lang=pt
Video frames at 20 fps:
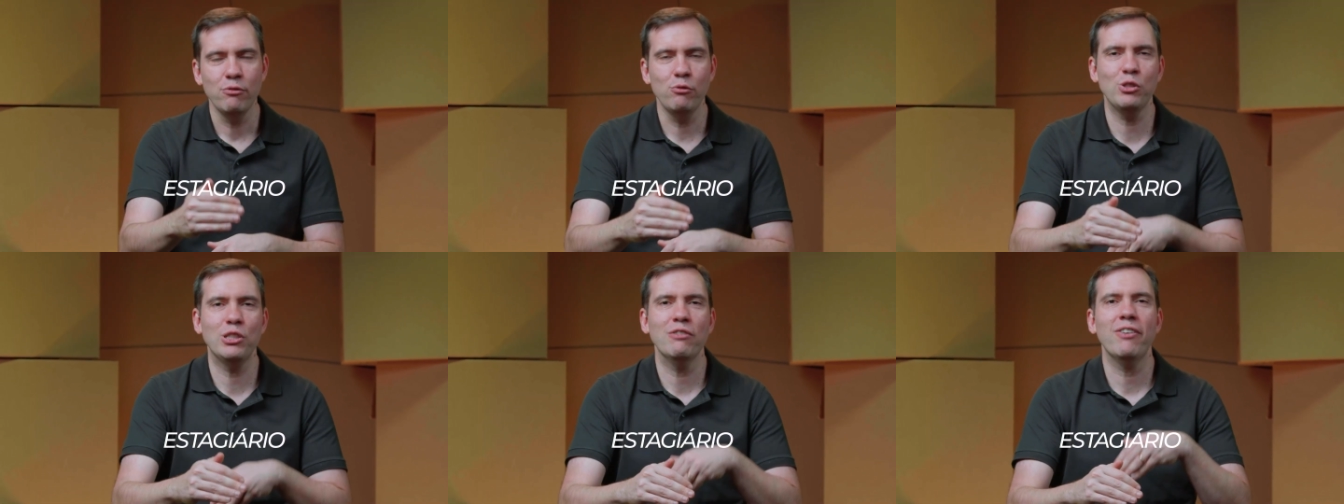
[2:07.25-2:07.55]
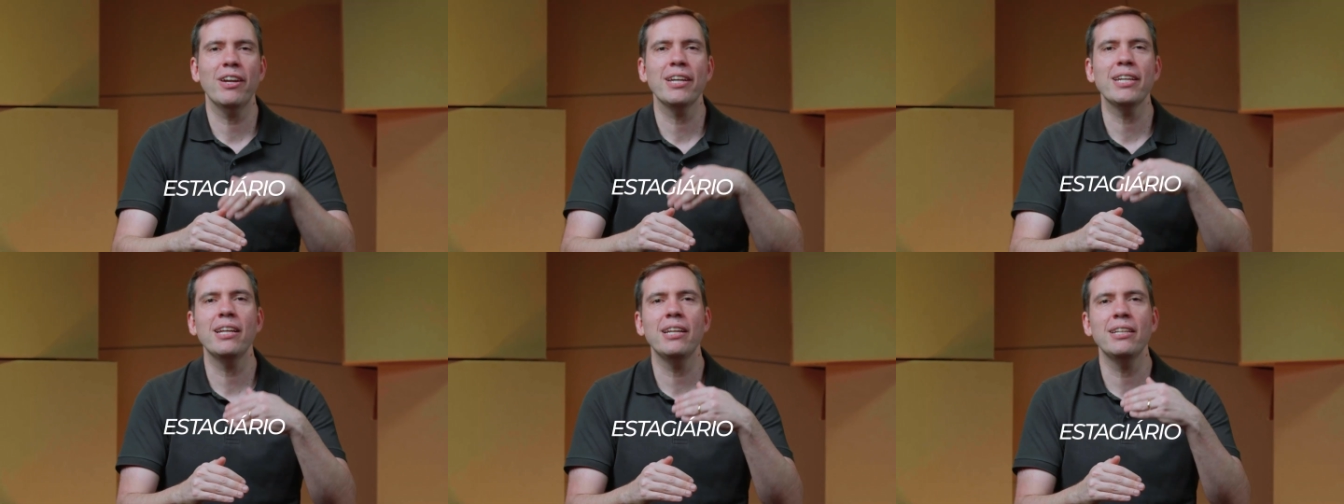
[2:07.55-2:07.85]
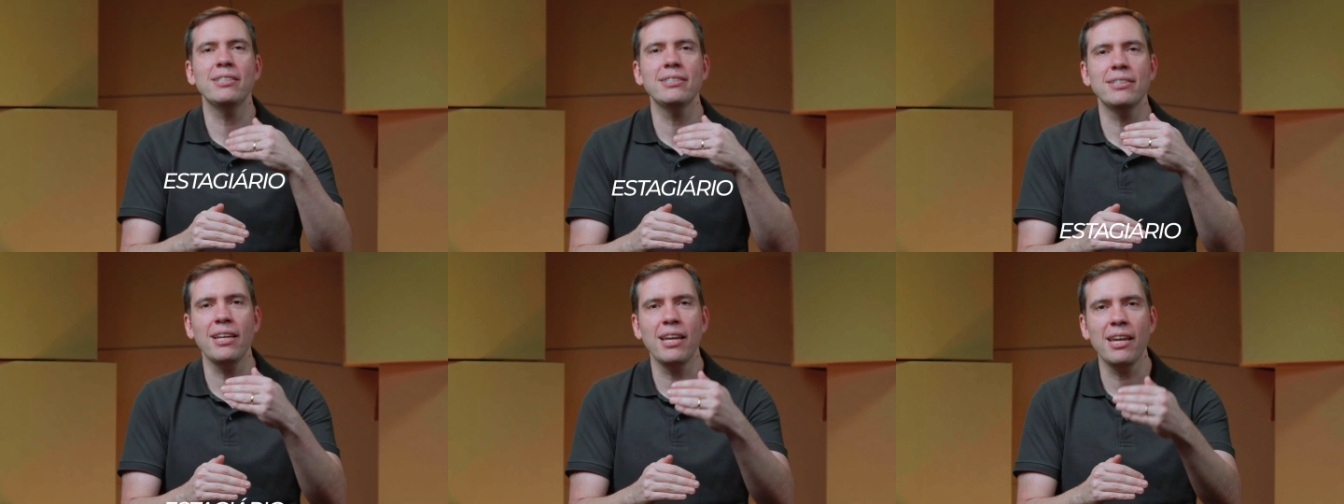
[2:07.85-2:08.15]
você vai
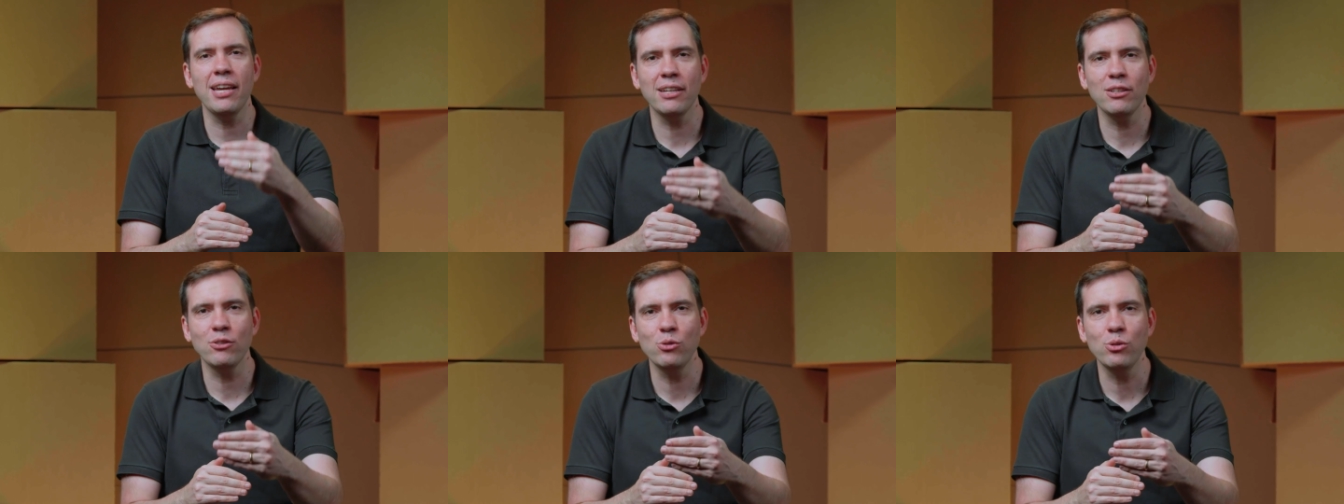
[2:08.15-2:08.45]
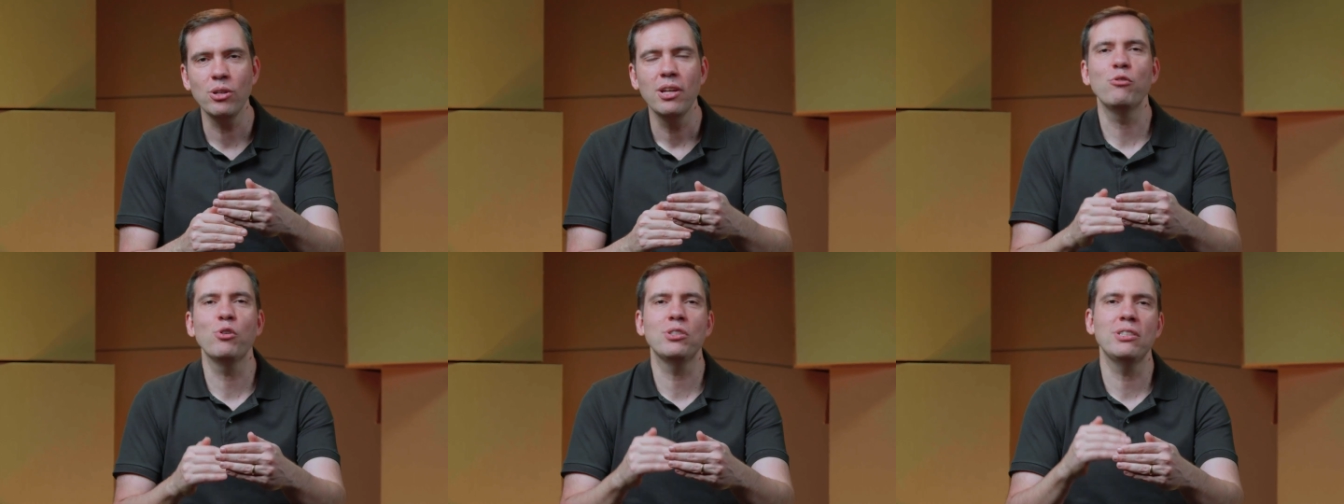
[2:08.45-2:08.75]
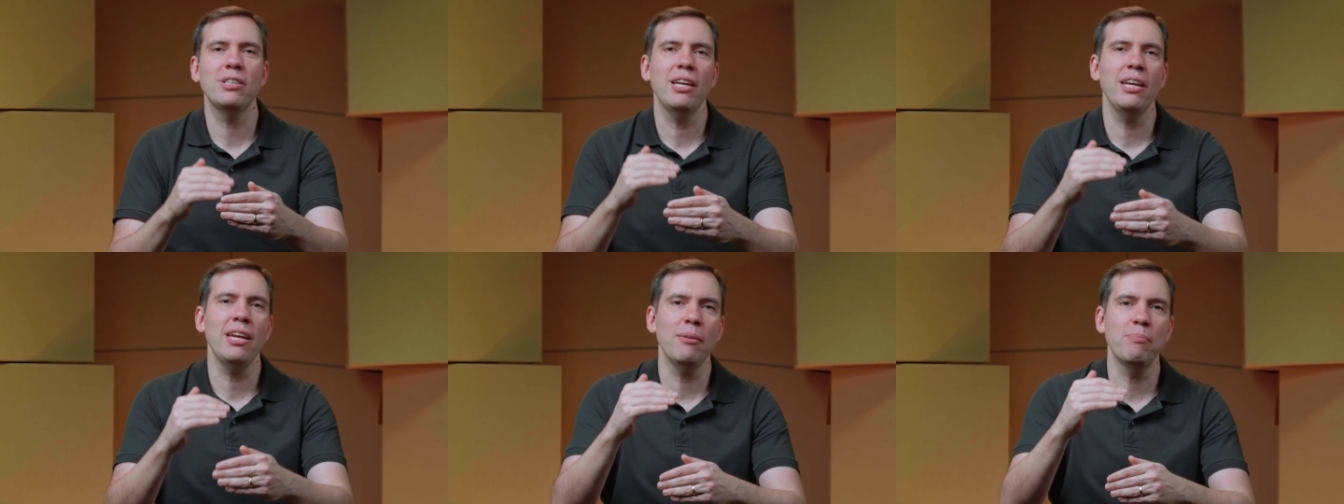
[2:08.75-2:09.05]
crescendo,
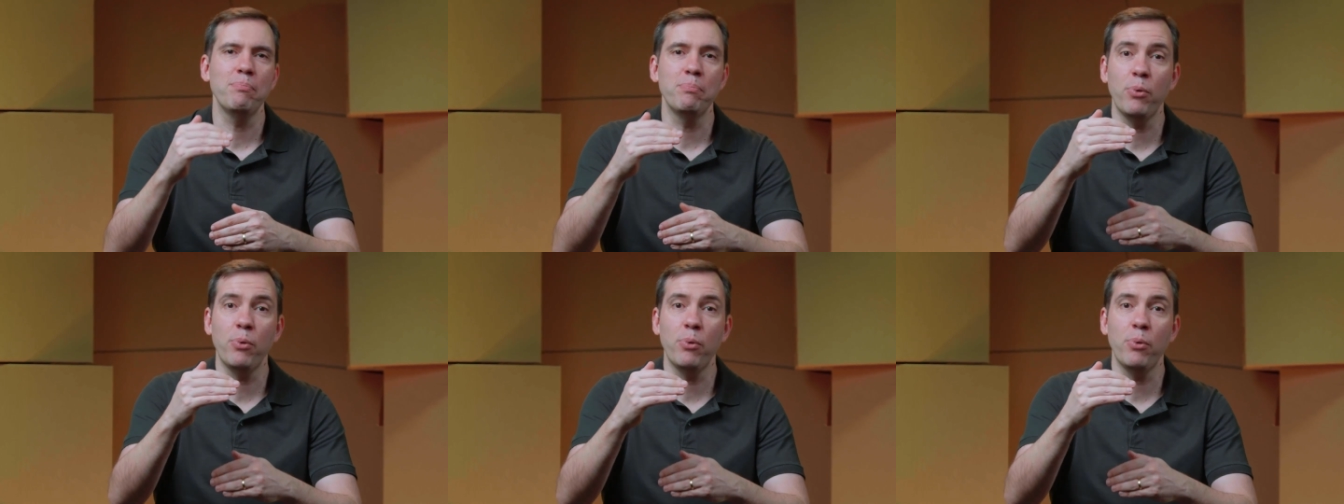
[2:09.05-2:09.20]
você